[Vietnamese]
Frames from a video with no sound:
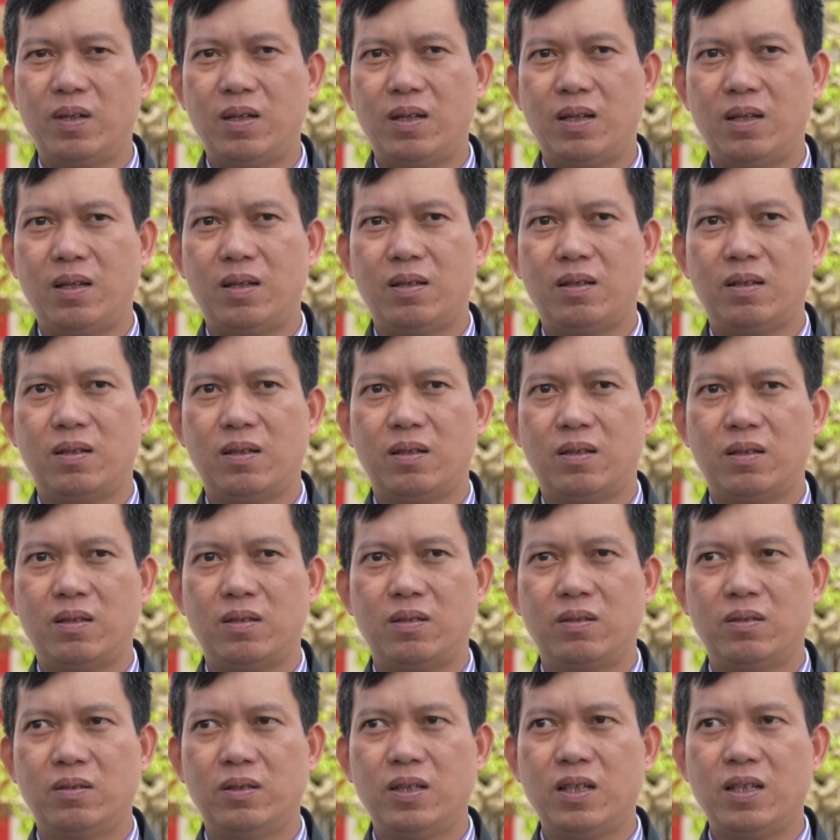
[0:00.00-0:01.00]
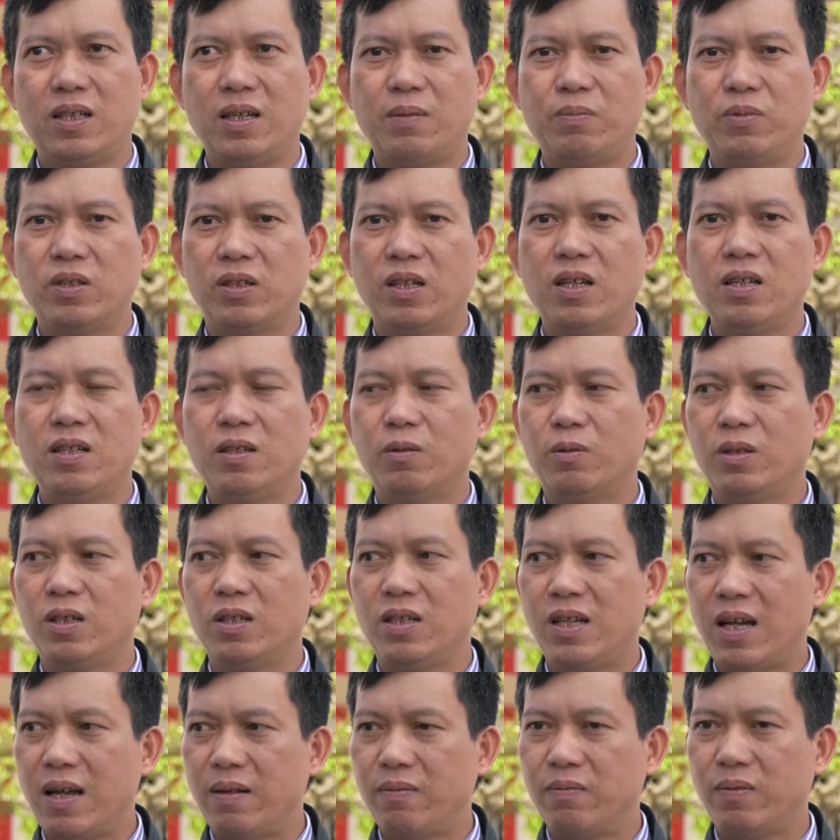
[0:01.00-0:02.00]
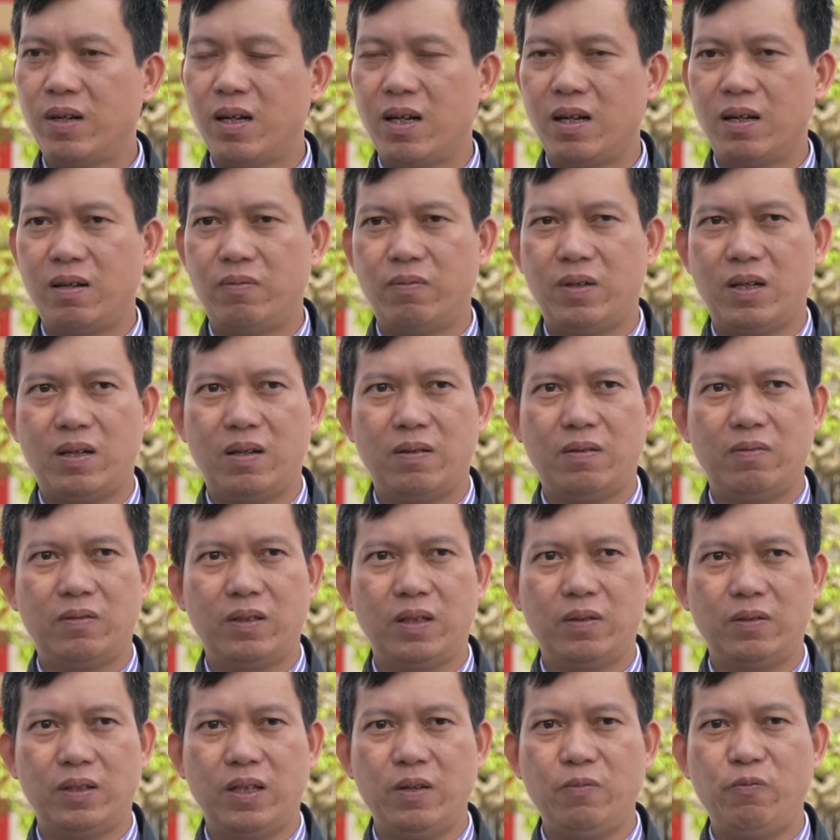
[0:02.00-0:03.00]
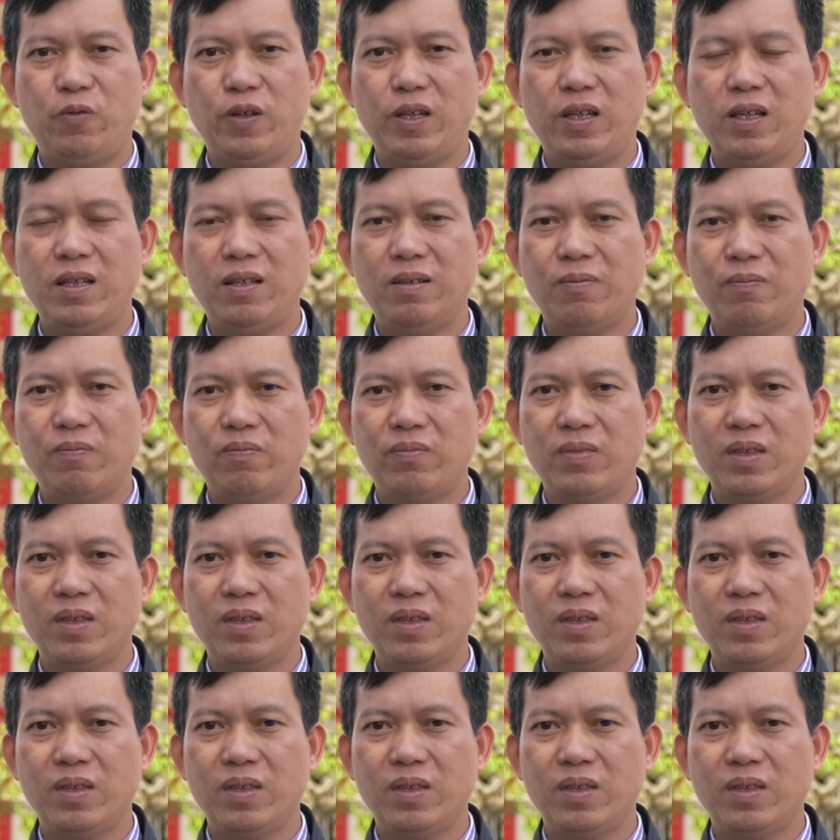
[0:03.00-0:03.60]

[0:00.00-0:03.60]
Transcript: là tiết kiệm được rất nhiều thời gian và kinh phí.